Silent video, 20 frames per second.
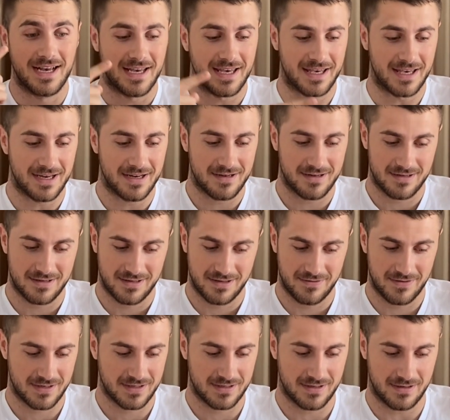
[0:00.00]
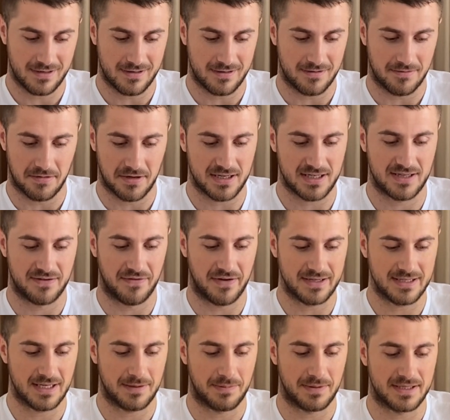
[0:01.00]
Я, наверное, раз
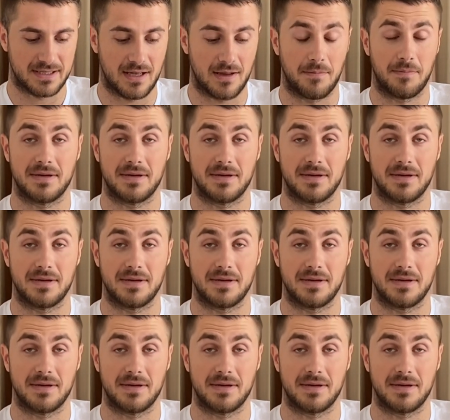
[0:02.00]
20 писал,